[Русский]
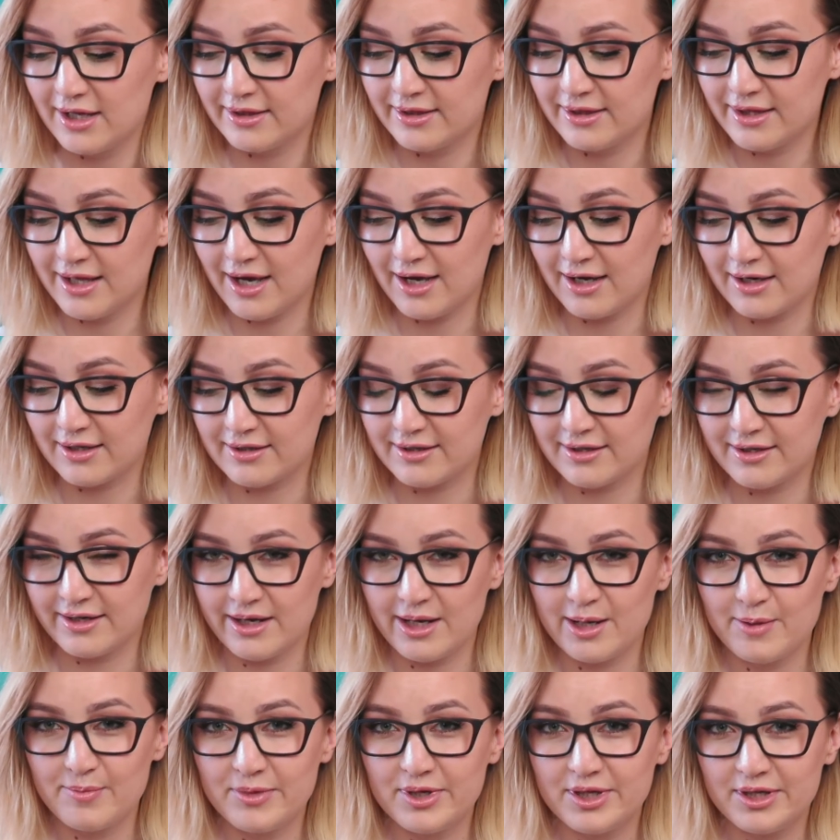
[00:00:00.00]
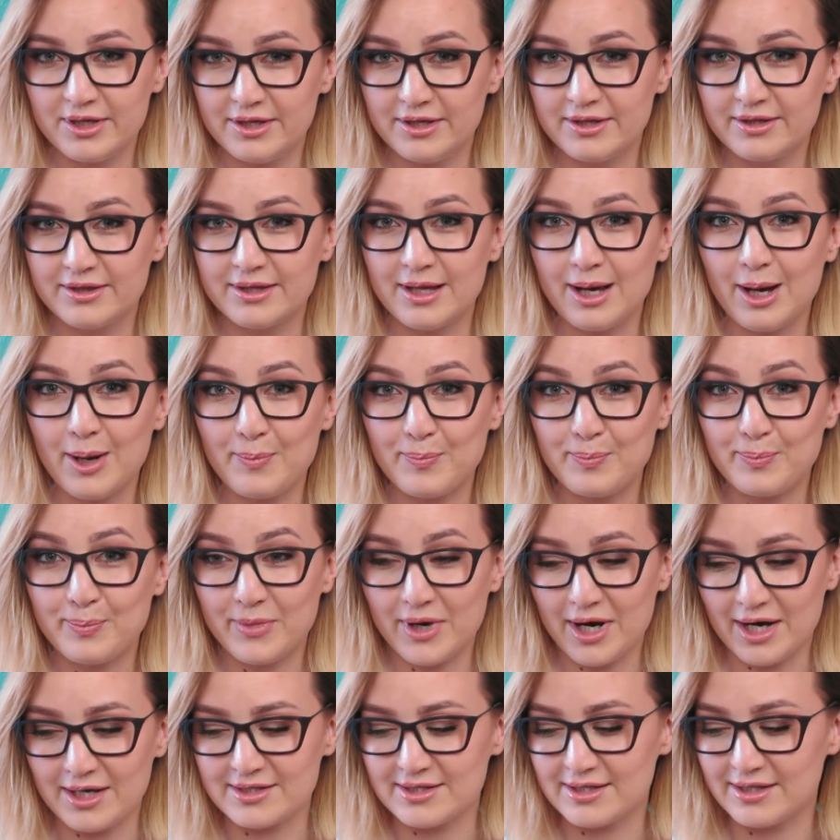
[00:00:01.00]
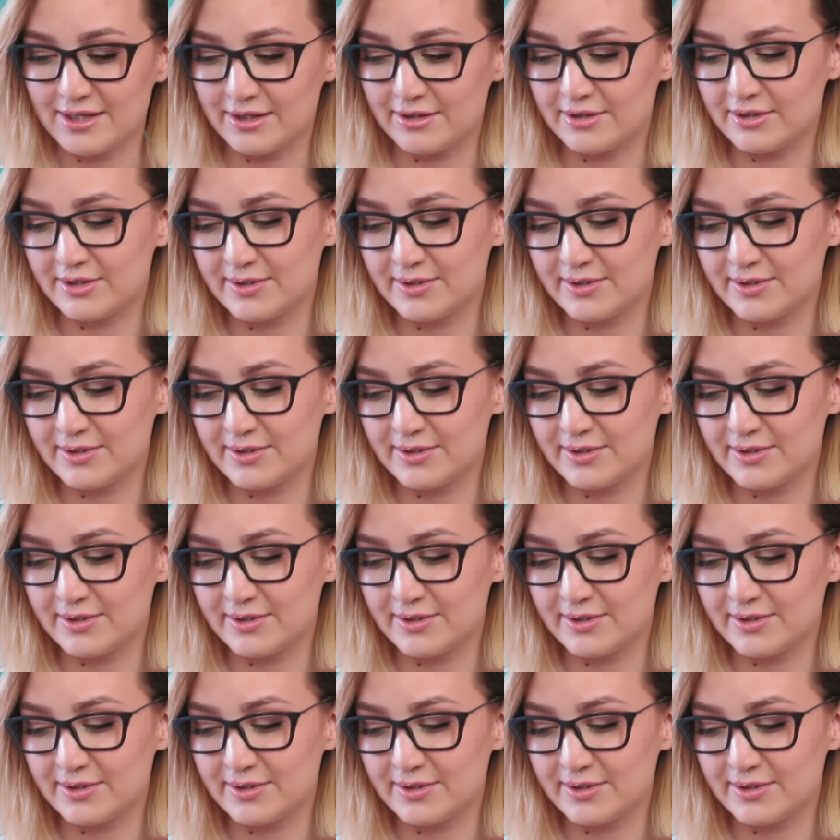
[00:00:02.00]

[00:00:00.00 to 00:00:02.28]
на креме и на масле.